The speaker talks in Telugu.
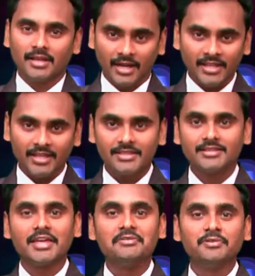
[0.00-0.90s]
రండి
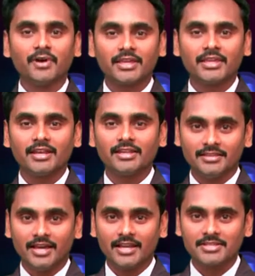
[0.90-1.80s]
దేవుని వాక్యాన్ని
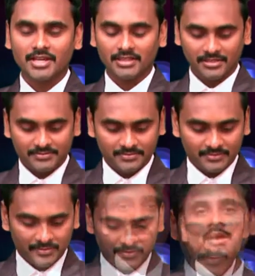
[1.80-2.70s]
ధ్యానం చేద్దాం
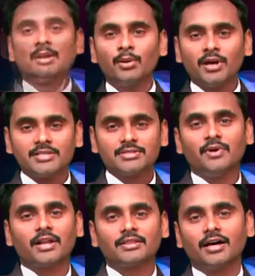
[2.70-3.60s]
లూకాసు
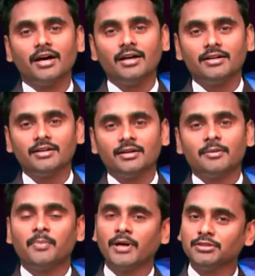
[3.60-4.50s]
వార్త
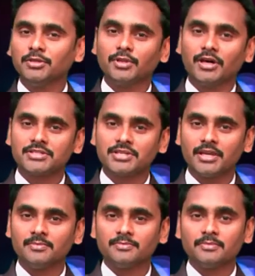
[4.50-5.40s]
పంతొమ్మిదో
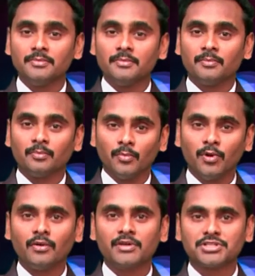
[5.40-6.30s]
అధ్యాయం
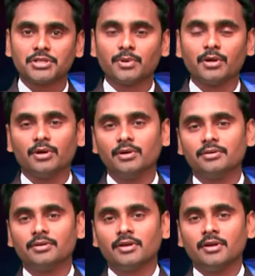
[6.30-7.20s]
మూడో వచనంలో
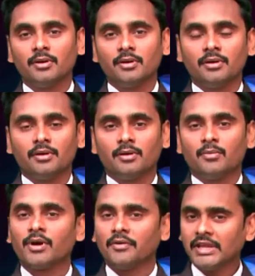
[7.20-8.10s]

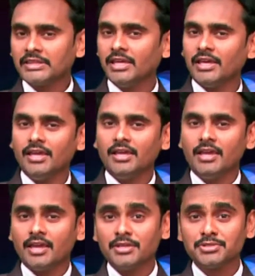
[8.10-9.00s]
ఒక వ్యక్తి
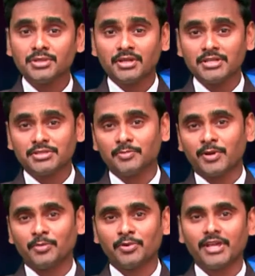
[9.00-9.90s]
యేసుక్రీస్తు
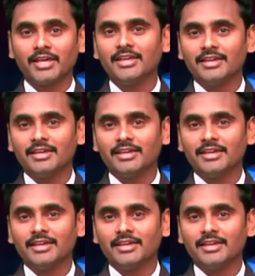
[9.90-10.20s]
ప్రభువుని